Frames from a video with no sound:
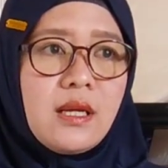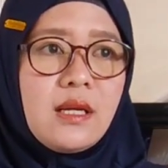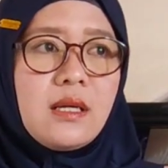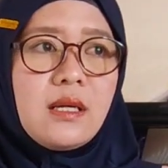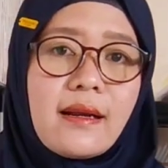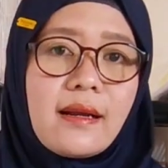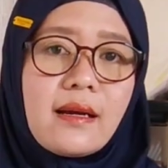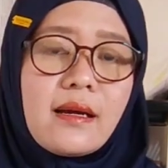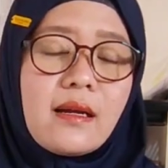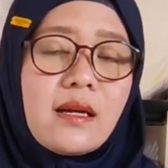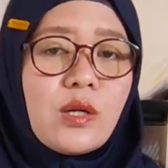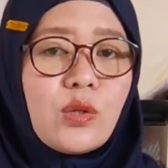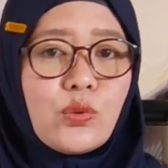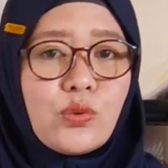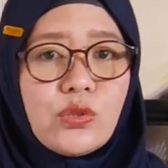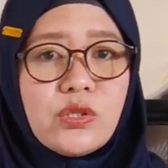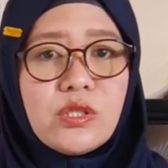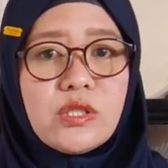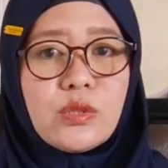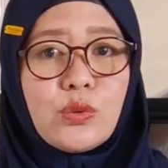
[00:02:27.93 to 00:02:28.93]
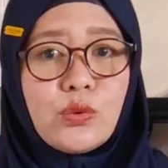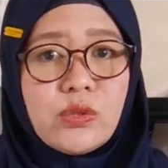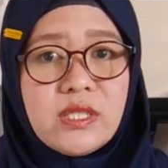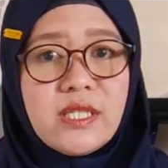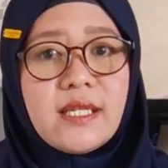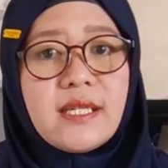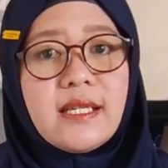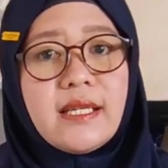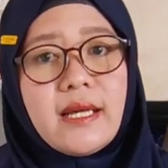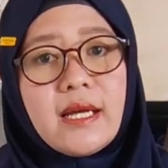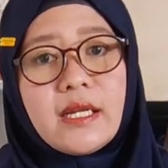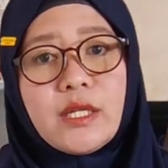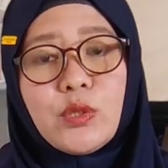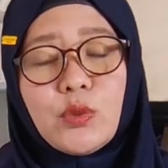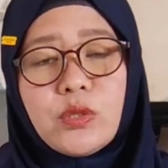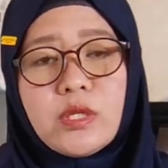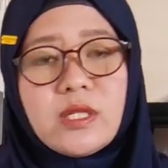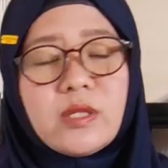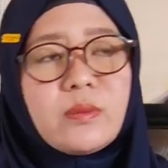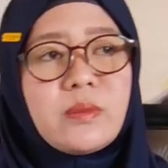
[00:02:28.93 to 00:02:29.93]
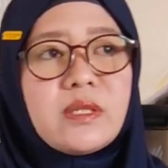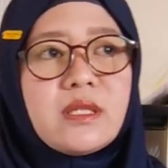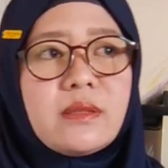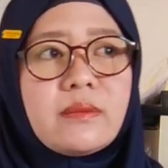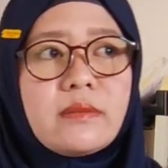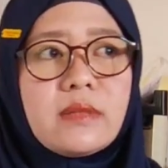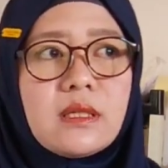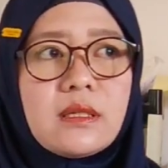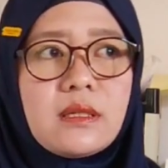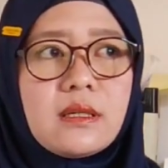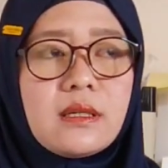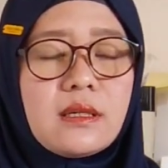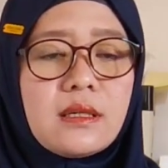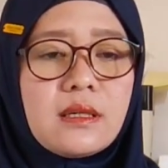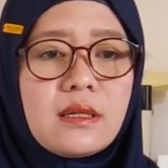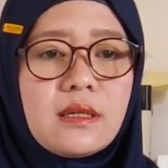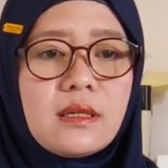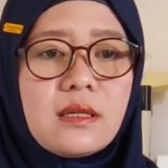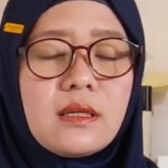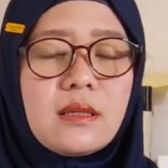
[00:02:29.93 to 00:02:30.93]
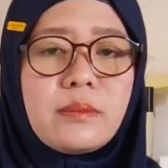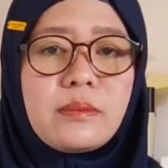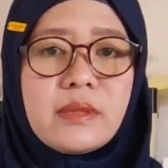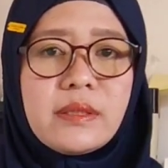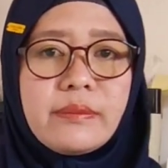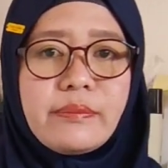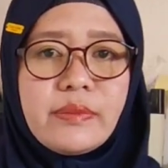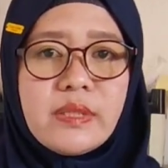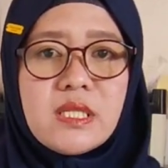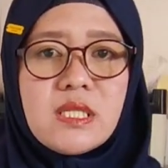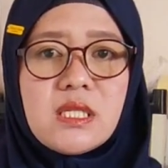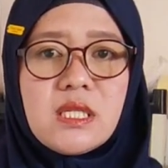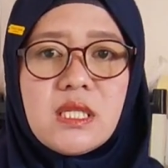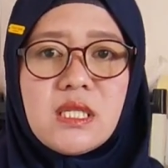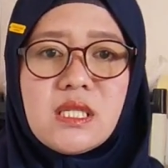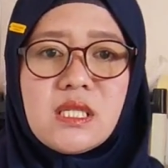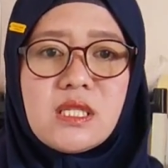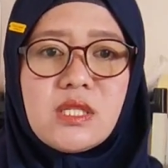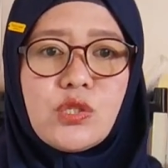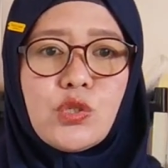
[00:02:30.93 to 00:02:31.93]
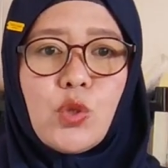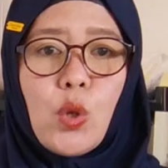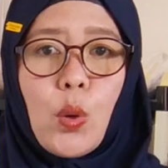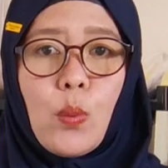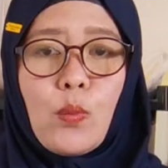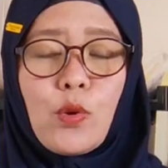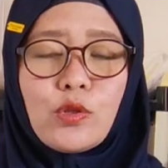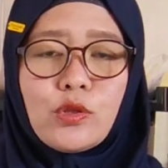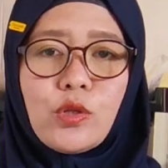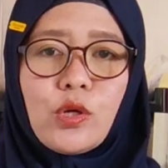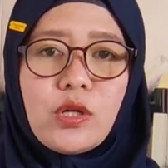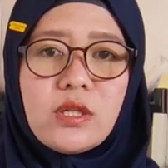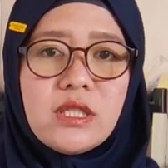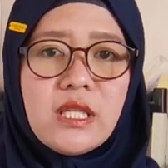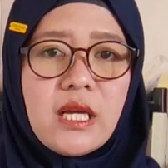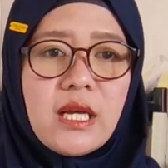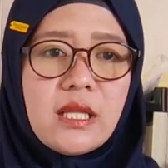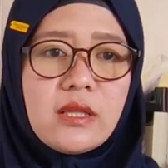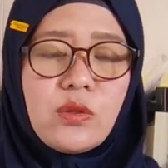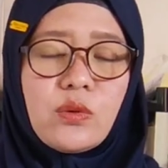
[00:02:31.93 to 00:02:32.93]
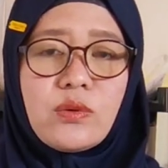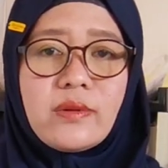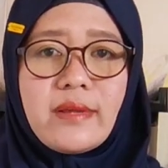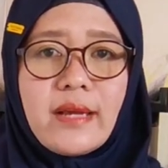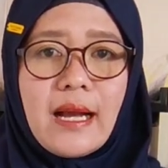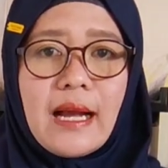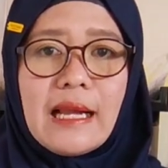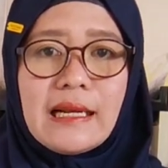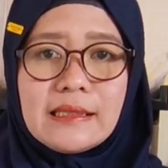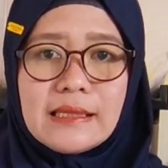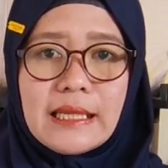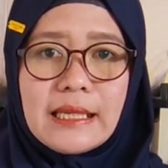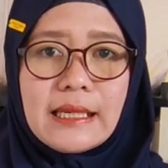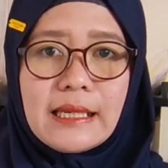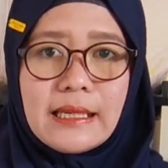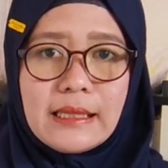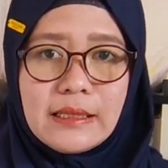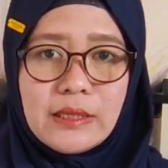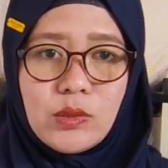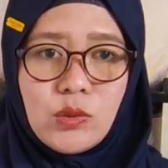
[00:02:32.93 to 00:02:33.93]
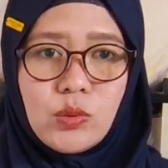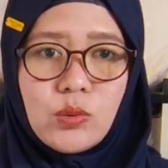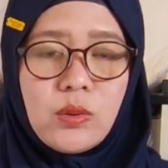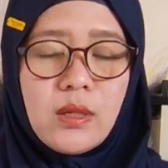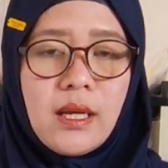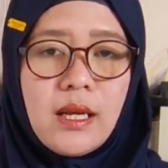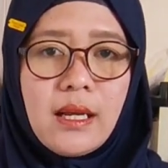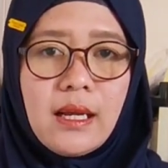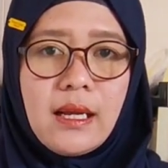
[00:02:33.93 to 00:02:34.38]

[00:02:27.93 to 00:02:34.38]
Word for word: Gara-gara kucing liar itu ya teman-teman uh, melipisin jok motornya atau cakar-cakar gitu.